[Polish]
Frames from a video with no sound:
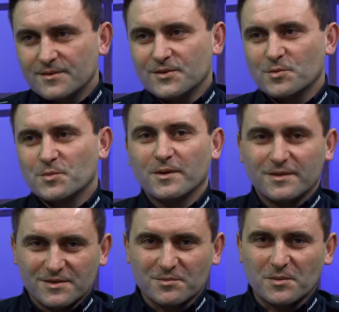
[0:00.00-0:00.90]
Dzień dobry
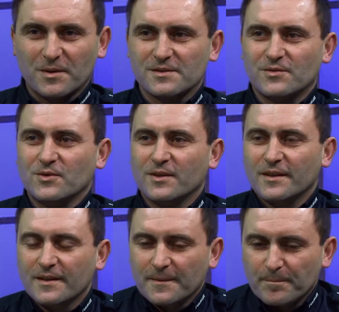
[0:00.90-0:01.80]
Panie, dzień dobry Państwu.
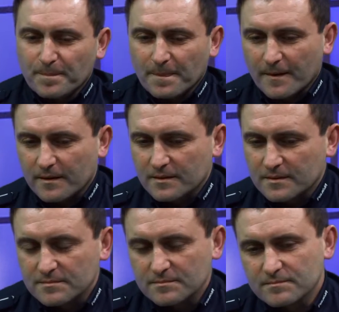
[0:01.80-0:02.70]

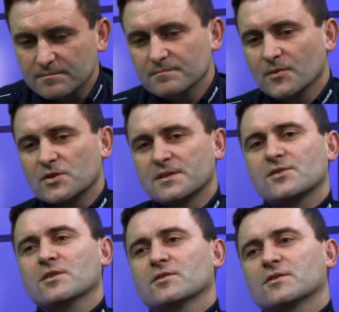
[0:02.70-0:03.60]
E, może
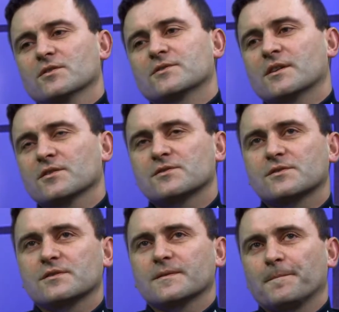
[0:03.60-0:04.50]
zacznę od, od tego,
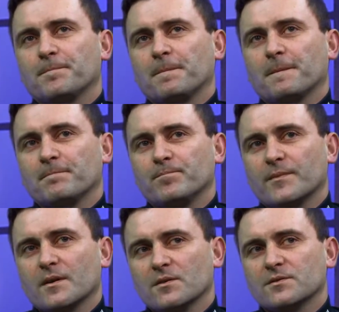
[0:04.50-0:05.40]
z,
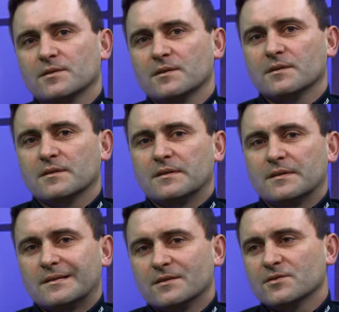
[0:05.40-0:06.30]
od
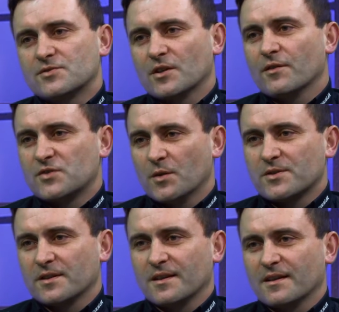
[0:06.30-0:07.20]
e, czego
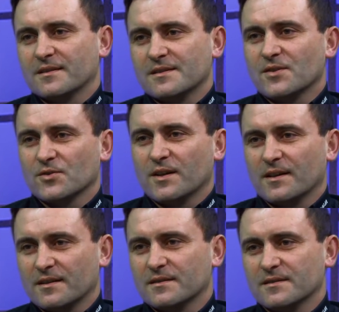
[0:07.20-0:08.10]
wzięła się ta
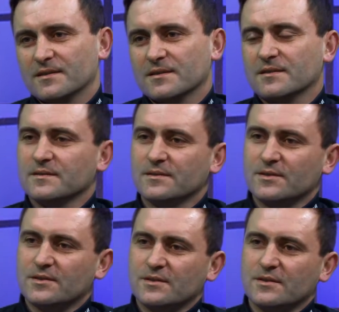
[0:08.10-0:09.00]
istota e,
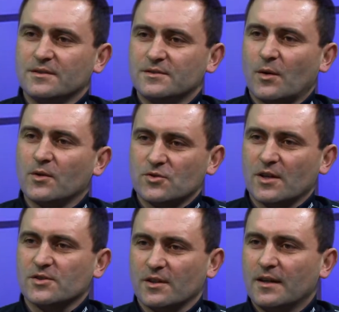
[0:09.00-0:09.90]
i, i, i działalność
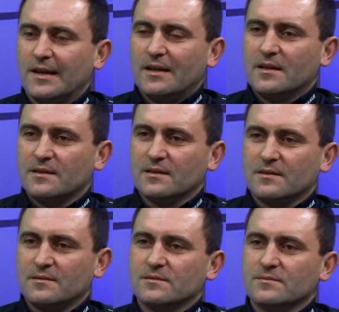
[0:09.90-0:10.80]
nasza
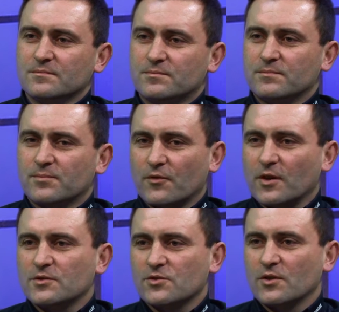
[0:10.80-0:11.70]

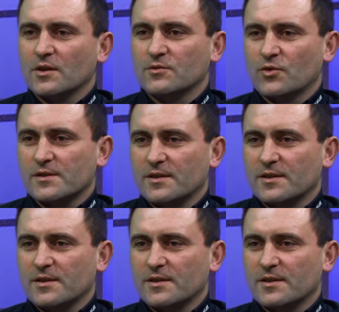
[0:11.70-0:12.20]
profilaktycznie no edukacyjna.